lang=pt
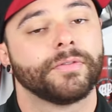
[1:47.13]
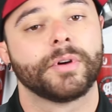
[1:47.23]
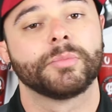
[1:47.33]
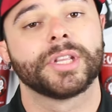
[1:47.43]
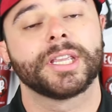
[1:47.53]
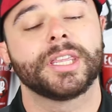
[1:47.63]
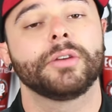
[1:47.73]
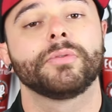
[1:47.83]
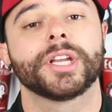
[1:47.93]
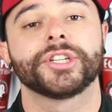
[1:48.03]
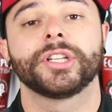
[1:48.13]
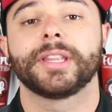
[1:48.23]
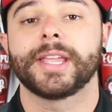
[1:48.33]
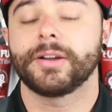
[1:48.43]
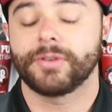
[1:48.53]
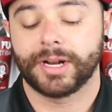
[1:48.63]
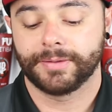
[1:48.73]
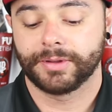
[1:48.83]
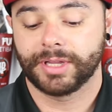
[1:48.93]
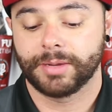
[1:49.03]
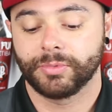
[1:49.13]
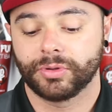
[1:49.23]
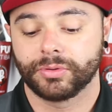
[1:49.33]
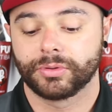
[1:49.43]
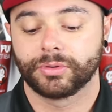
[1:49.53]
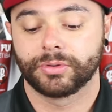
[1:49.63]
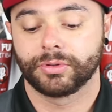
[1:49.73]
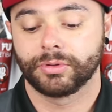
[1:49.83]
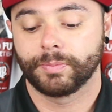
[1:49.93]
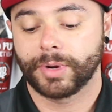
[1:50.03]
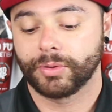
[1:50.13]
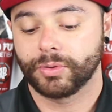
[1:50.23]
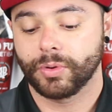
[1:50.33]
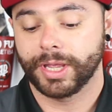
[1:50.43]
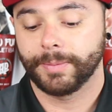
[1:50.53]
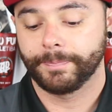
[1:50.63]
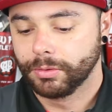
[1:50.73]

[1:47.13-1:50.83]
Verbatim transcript: Vamos ter que ir com o que a gente tem agora, não tem muito para onde correr.